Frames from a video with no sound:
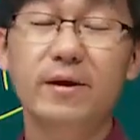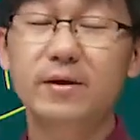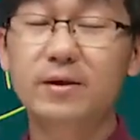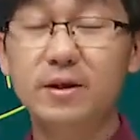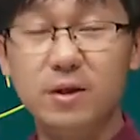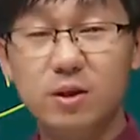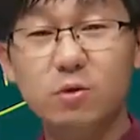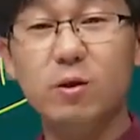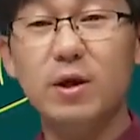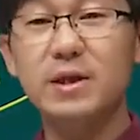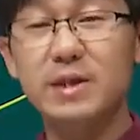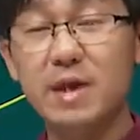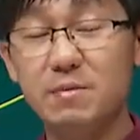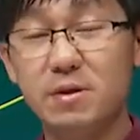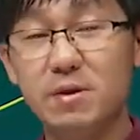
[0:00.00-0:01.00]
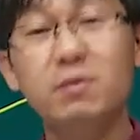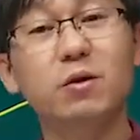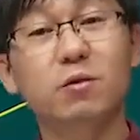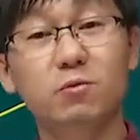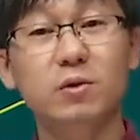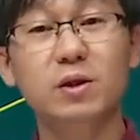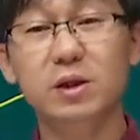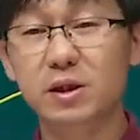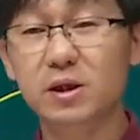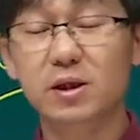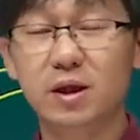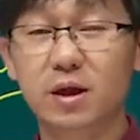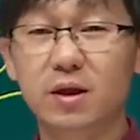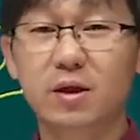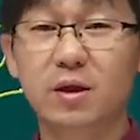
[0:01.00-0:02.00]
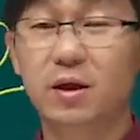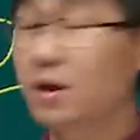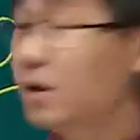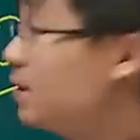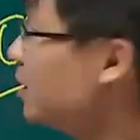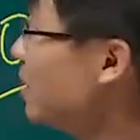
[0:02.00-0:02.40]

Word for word: 这个集团下面有很多企业啊，